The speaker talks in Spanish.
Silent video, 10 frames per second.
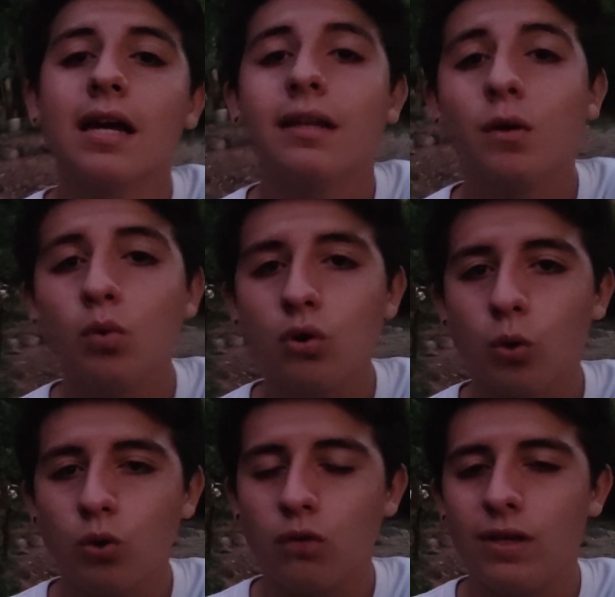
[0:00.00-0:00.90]
ningún
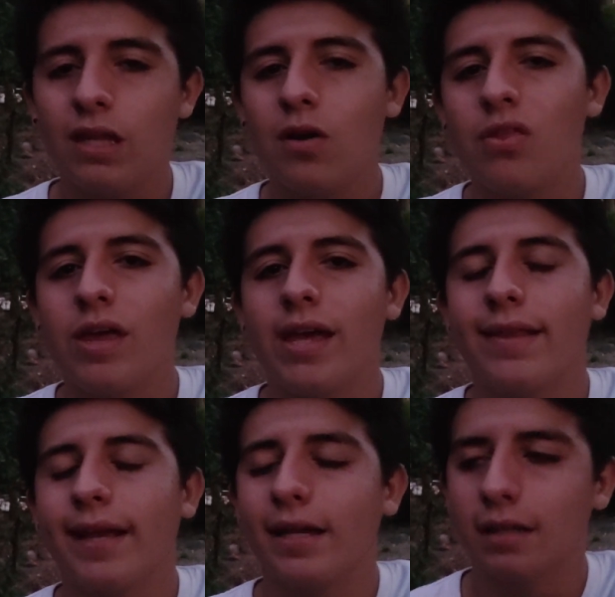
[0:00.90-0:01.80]
otro video de
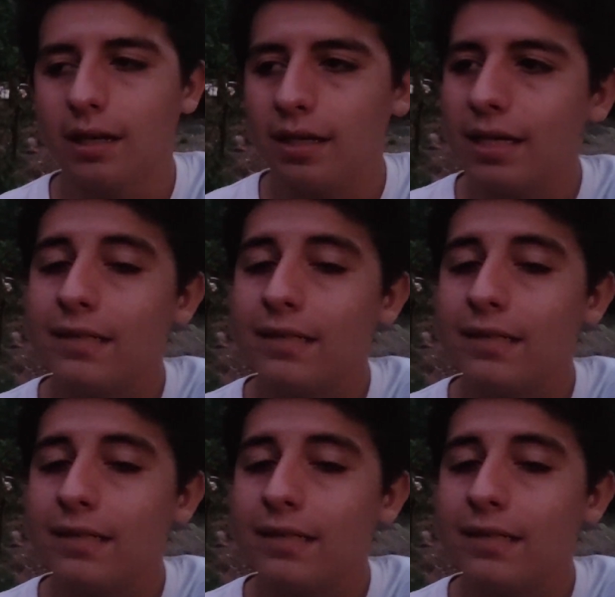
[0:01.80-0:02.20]
este canal.